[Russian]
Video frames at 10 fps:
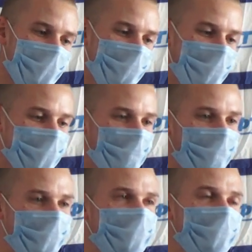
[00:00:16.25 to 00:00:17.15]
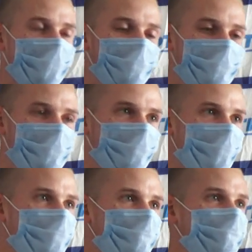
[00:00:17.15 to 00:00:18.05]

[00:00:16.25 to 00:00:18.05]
принесла победу нам сегодня.